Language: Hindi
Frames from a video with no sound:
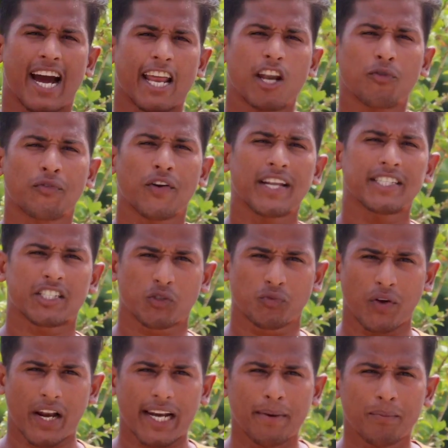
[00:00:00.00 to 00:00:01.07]
हेलो फ्रेंड्स
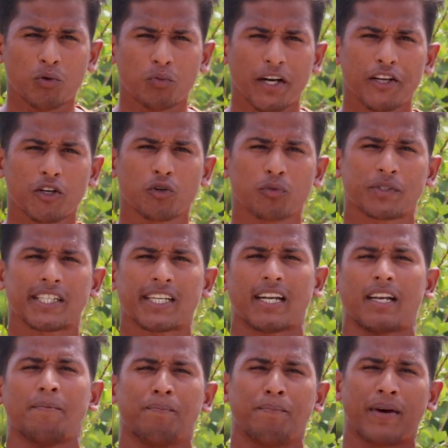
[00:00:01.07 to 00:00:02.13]
वेलकम टू माय यूट्यूब
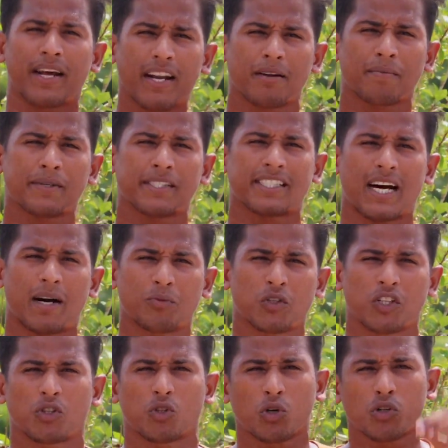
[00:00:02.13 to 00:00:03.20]
चैनल मेरा नाम है